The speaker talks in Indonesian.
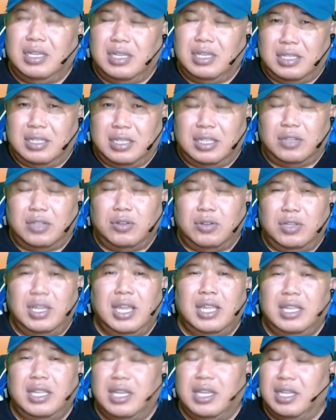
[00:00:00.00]
tentunya
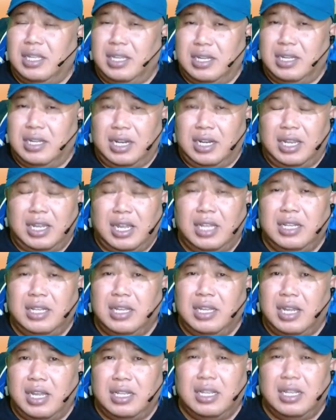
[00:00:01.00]
yang dikeringkan
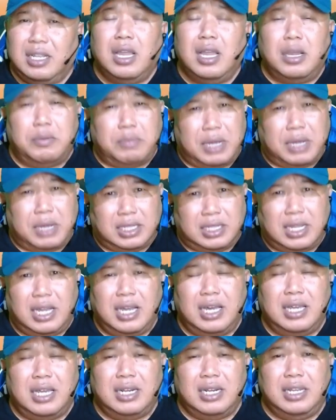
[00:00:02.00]
dengan
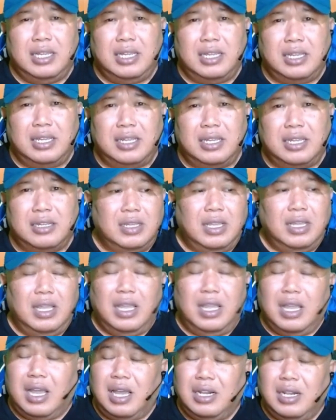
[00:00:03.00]
matahari.
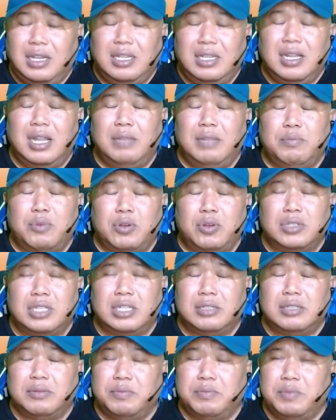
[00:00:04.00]
Karena dengan
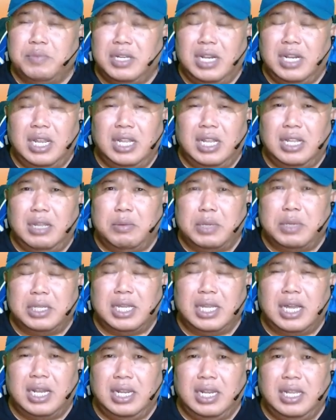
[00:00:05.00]
proses pengeringan dengan
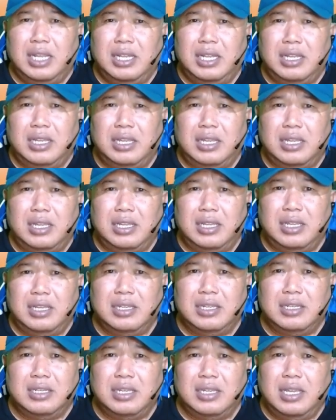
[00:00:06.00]
matahari ini,
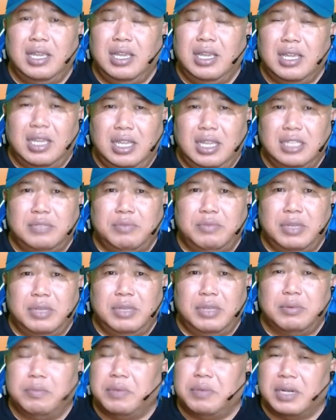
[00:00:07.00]
kismis
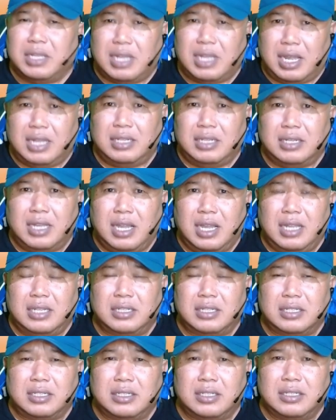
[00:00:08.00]

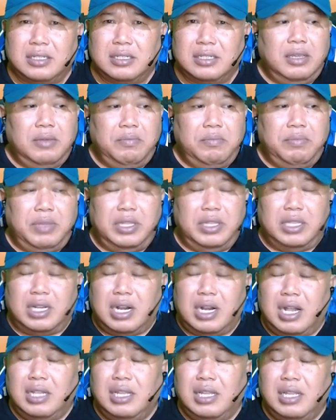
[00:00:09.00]
mempertahankan
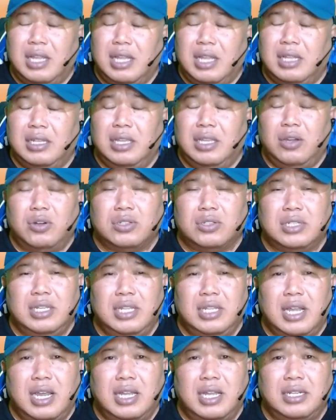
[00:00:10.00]
mineral dan
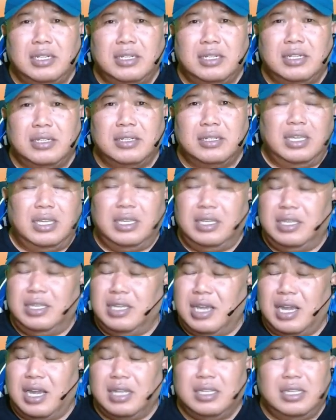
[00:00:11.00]
antioksidan
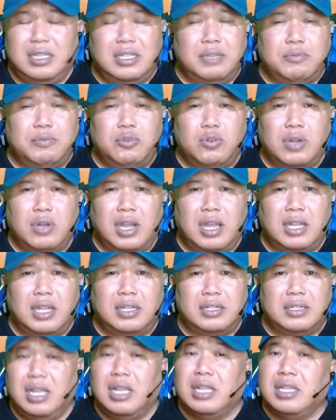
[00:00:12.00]
yang
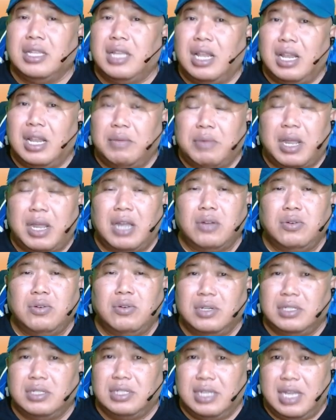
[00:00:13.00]
ditemukan dalam
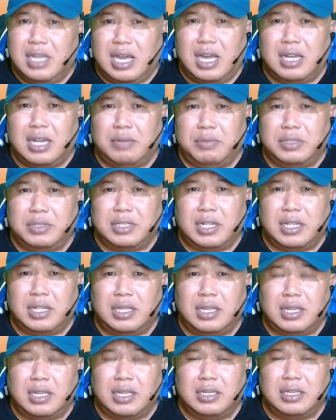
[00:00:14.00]
anggur segar misalnya,